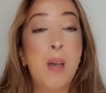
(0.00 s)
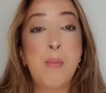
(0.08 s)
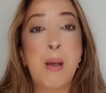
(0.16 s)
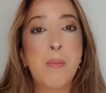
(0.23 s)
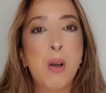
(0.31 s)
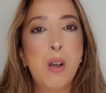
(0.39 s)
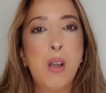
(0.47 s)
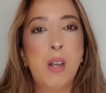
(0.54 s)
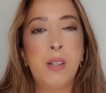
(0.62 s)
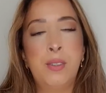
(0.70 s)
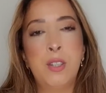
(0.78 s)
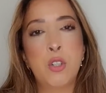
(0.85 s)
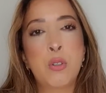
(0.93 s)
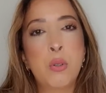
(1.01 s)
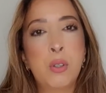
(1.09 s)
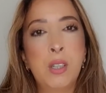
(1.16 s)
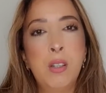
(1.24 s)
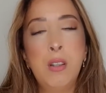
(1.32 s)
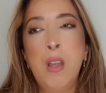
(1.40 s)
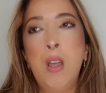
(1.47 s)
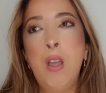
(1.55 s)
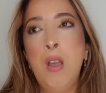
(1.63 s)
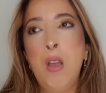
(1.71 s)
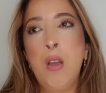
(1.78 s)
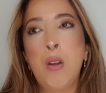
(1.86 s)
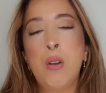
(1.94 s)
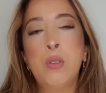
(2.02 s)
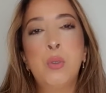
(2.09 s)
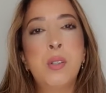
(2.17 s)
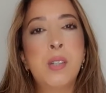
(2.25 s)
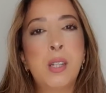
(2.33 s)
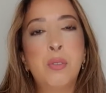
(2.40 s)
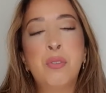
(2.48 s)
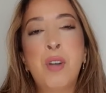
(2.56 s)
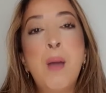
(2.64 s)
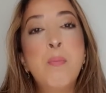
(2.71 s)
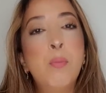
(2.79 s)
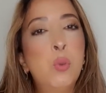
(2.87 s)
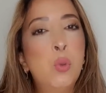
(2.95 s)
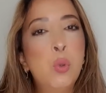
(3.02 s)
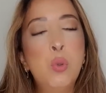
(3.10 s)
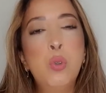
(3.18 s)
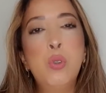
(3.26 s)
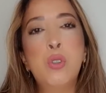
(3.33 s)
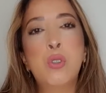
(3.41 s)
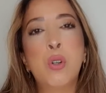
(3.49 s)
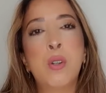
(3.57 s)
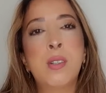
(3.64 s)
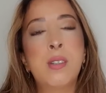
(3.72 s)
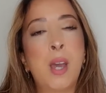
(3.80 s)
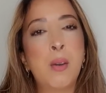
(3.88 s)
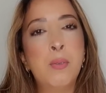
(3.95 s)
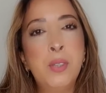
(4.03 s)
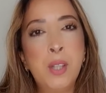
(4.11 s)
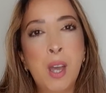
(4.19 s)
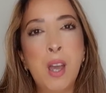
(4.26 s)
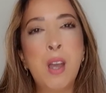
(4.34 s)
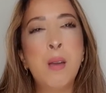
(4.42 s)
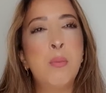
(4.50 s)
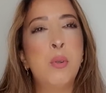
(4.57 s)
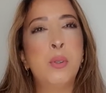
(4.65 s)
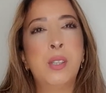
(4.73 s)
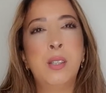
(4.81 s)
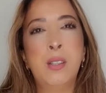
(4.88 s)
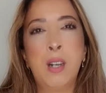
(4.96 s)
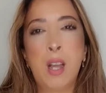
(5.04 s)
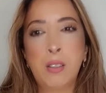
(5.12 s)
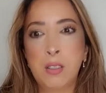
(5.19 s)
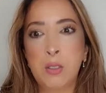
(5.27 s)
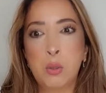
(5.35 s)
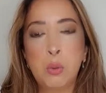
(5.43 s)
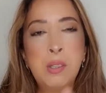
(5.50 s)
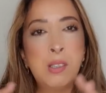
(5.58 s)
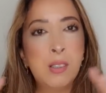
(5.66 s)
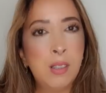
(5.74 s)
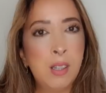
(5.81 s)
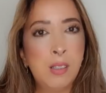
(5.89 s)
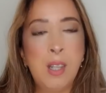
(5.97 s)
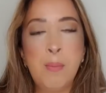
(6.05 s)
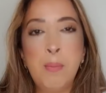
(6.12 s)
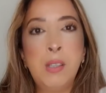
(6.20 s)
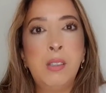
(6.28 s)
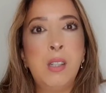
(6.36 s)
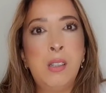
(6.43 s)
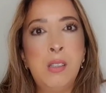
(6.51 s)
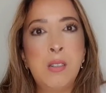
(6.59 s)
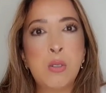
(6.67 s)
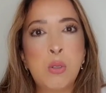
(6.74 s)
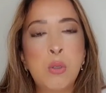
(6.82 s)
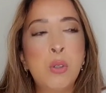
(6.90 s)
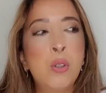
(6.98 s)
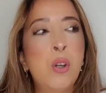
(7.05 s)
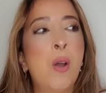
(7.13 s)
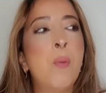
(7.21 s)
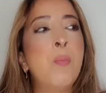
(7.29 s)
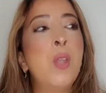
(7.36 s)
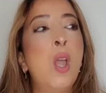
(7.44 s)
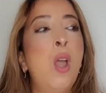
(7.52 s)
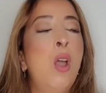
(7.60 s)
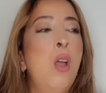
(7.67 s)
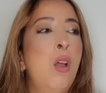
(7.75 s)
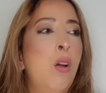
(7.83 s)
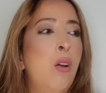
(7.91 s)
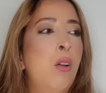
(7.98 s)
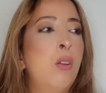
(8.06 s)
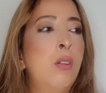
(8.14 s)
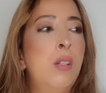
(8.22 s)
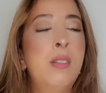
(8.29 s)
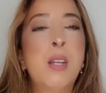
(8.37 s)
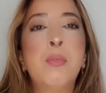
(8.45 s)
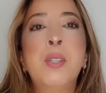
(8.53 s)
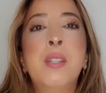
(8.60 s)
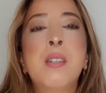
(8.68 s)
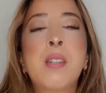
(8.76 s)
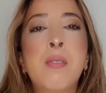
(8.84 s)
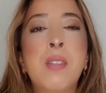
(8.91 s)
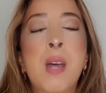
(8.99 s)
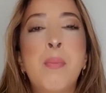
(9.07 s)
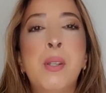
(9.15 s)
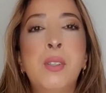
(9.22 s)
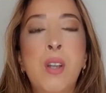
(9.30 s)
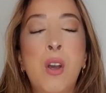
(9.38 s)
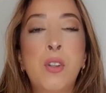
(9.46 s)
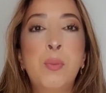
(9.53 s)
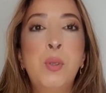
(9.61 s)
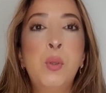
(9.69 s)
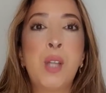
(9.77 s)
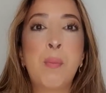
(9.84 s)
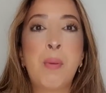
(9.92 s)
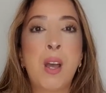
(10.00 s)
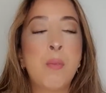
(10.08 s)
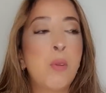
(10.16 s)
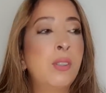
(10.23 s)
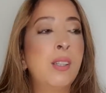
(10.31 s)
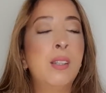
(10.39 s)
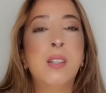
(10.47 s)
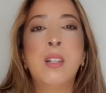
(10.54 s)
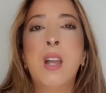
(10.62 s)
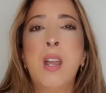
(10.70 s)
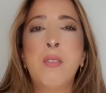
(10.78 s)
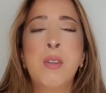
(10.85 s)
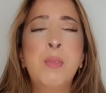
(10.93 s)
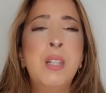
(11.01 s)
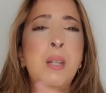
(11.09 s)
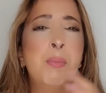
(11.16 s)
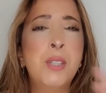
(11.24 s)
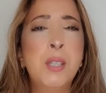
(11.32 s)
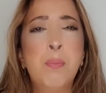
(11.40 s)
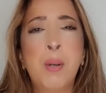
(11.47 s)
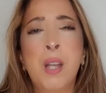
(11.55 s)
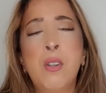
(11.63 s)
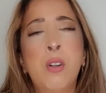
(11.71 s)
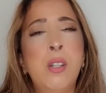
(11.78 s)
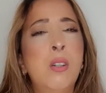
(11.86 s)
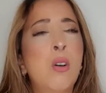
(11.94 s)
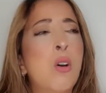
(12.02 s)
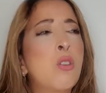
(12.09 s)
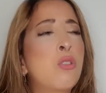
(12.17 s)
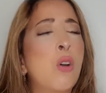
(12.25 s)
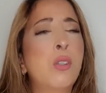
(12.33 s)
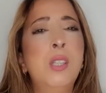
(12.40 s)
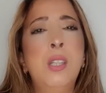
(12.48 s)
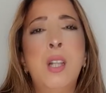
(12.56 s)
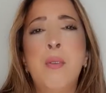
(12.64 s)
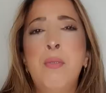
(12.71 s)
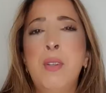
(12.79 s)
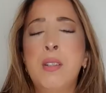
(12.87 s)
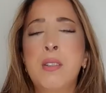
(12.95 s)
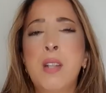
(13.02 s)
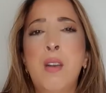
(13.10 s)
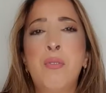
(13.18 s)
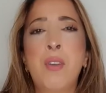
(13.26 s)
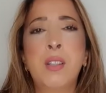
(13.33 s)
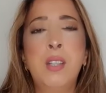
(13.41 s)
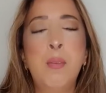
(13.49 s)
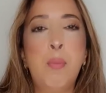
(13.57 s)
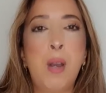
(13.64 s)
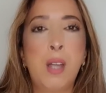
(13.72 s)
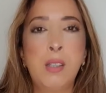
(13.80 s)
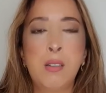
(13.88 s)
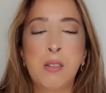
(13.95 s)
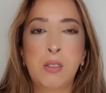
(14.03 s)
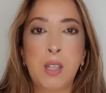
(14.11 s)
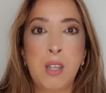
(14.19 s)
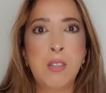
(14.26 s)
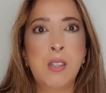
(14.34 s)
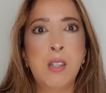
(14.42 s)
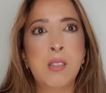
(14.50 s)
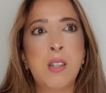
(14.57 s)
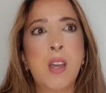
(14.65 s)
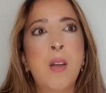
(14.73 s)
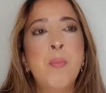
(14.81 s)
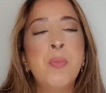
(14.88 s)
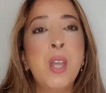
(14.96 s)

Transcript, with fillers: la maman elle était choquée euh, de cette femme douce, euh, serviable, qui était là, qui cuisinait des mets délicieux. Euh, les invités, ça faisait à peine 40 minutes apparemment qui étaient là. Elle avait mis les petits plats dans les grands, sorti de la vaisselle, faire des plats, des entrées, des desserts.